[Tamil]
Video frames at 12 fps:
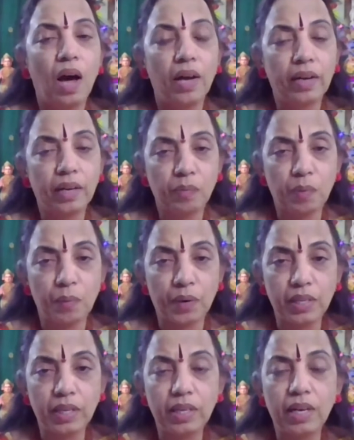ஆனா நம்ம
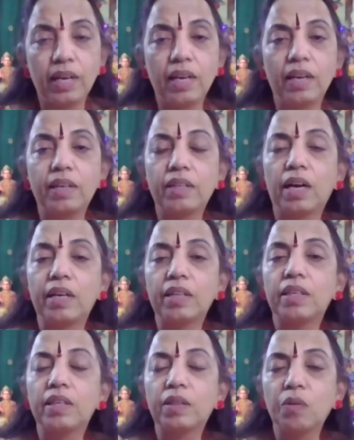மனித நிலையிலிருந்து
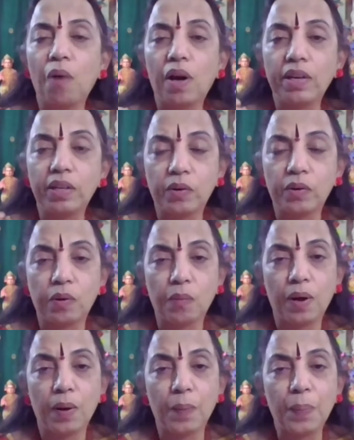அடுத்தடுத்து மாறி இருக்கிறோமா